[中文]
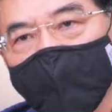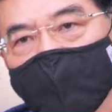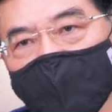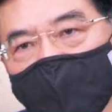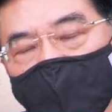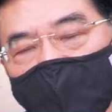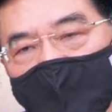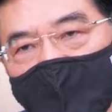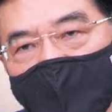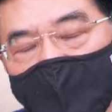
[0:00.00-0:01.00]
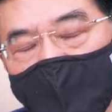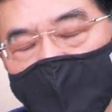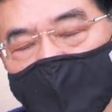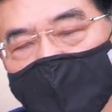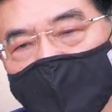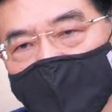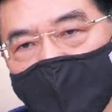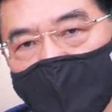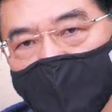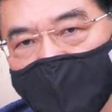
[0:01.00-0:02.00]
八千点，一万八千三百
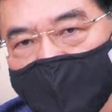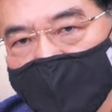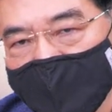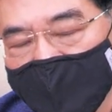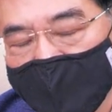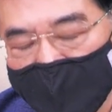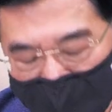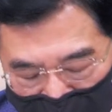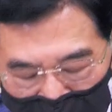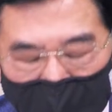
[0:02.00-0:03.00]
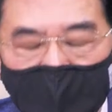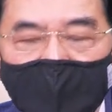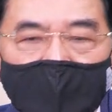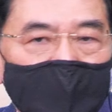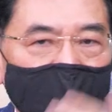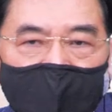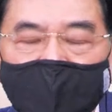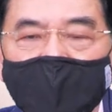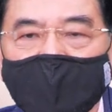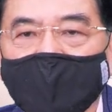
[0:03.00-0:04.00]
点，我没叫你放空，你打电话来，我赔你
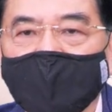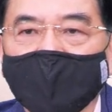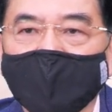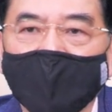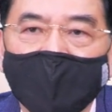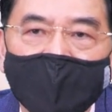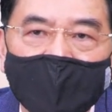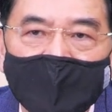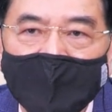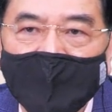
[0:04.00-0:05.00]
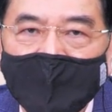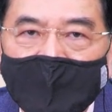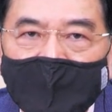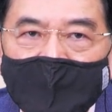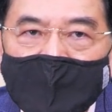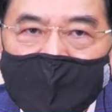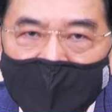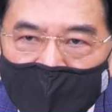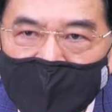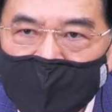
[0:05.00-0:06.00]
两千点嘛。
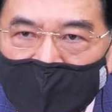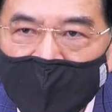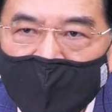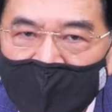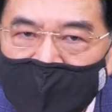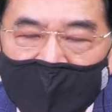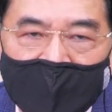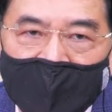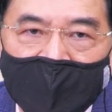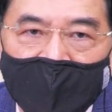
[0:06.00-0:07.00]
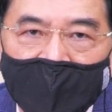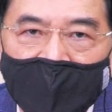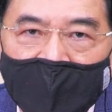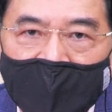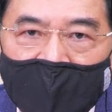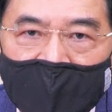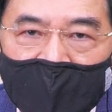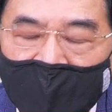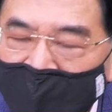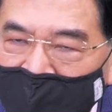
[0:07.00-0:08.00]
二月十号一八三二零空哎，
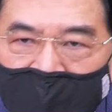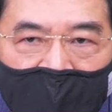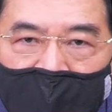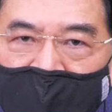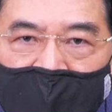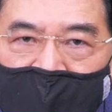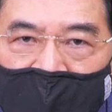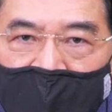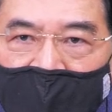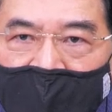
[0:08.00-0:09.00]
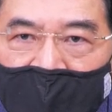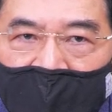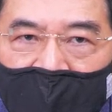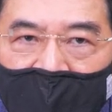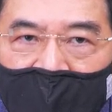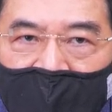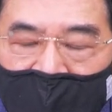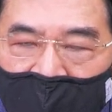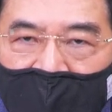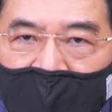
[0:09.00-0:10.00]
反弹逃命都是空哎，啊，你
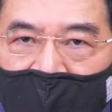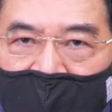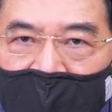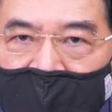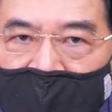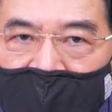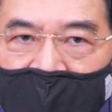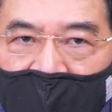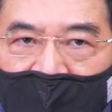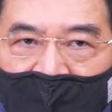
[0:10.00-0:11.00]
看看大乌筹嘛，